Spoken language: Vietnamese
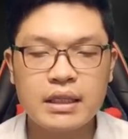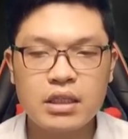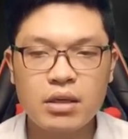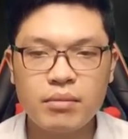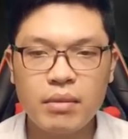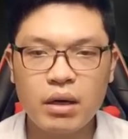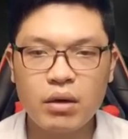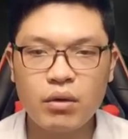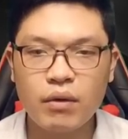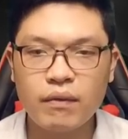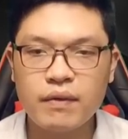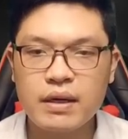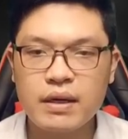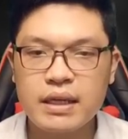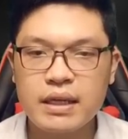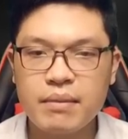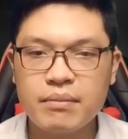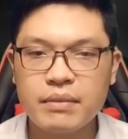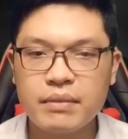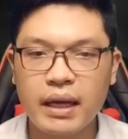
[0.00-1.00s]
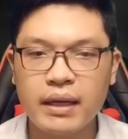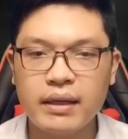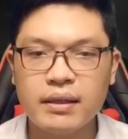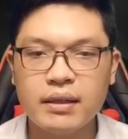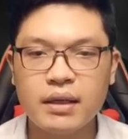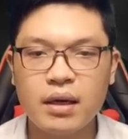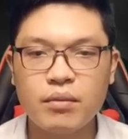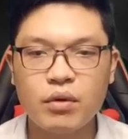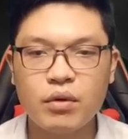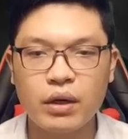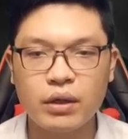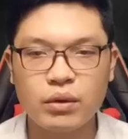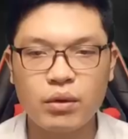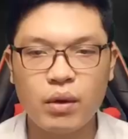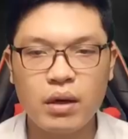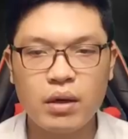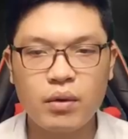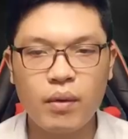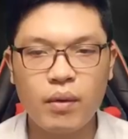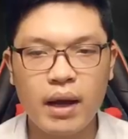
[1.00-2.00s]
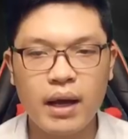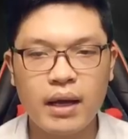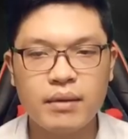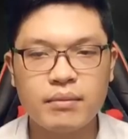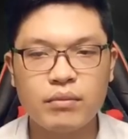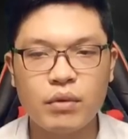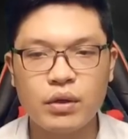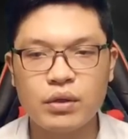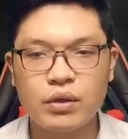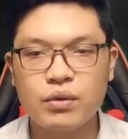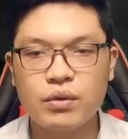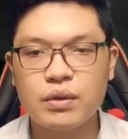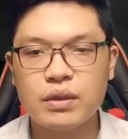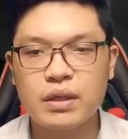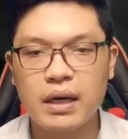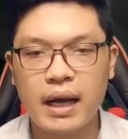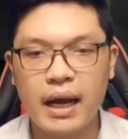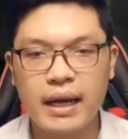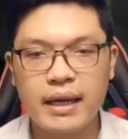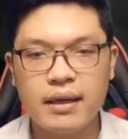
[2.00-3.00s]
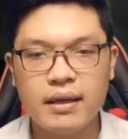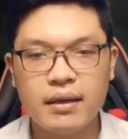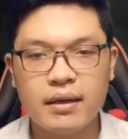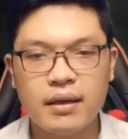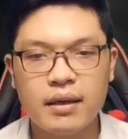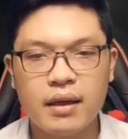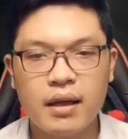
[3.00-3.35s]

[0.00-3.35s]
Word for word: Trong mắt của Vương Kim Thánh không khỏi thoáng qua một chút sợ hãi.